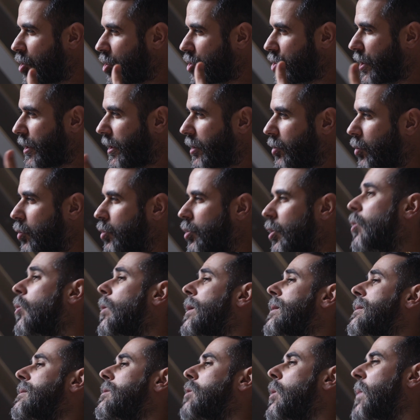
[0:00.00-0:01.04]
Conoscere
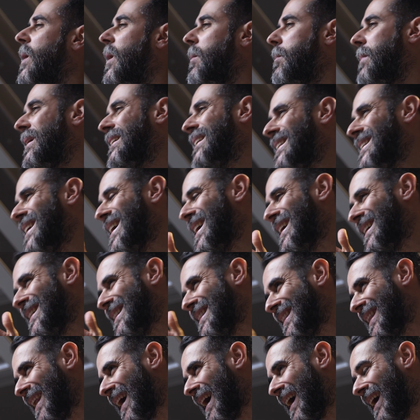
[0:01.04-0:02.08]
tutto questo permette di
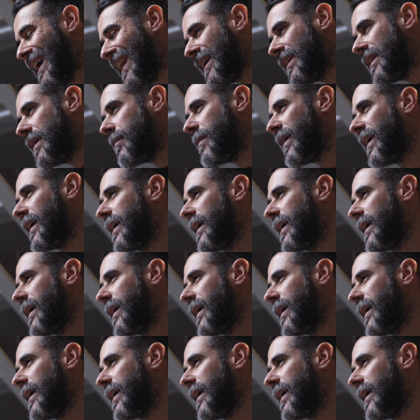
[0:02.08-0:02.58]
entrare